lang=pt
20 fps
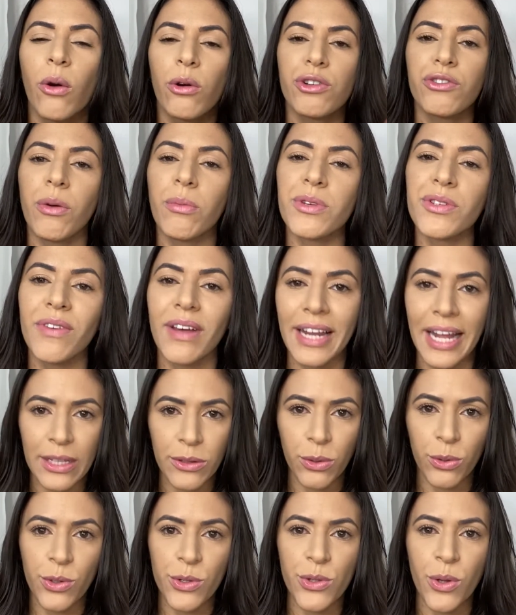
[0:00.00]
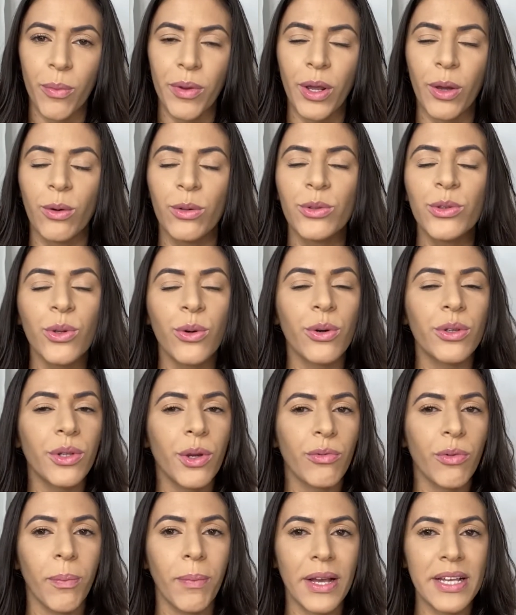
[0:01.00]
Hoje vamos falar tudo sobre contorno e
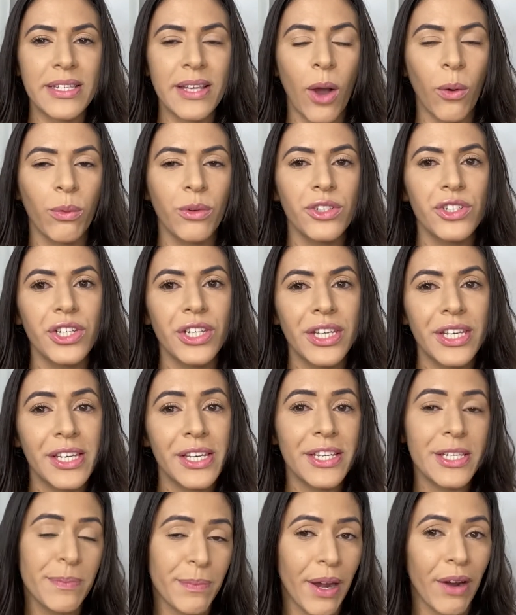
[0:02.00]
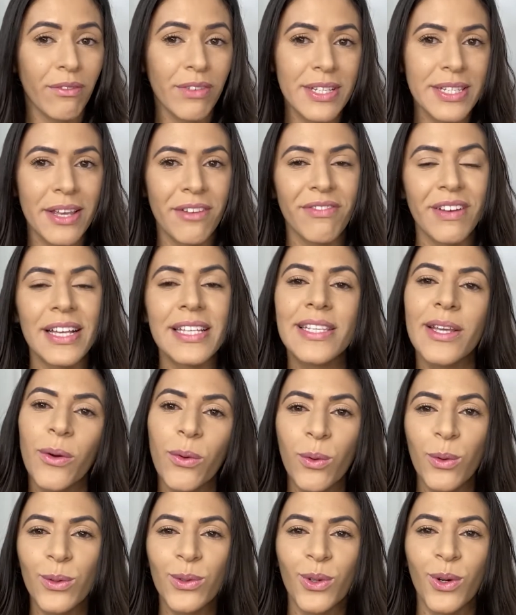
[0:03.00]
eu vou passar algumas diquinhas para você fazer
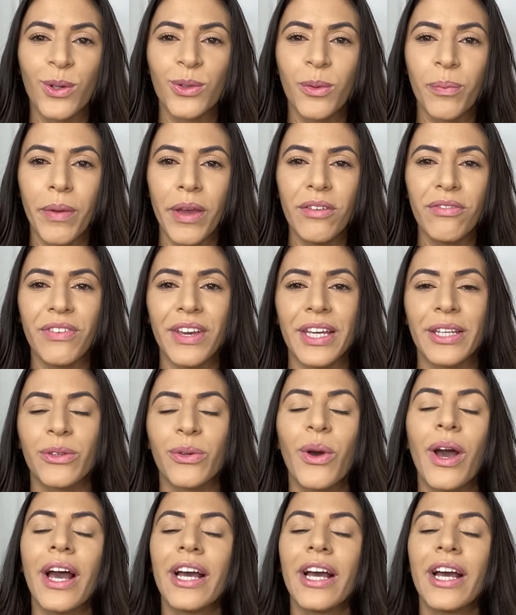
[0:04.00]
o contorno perfeito.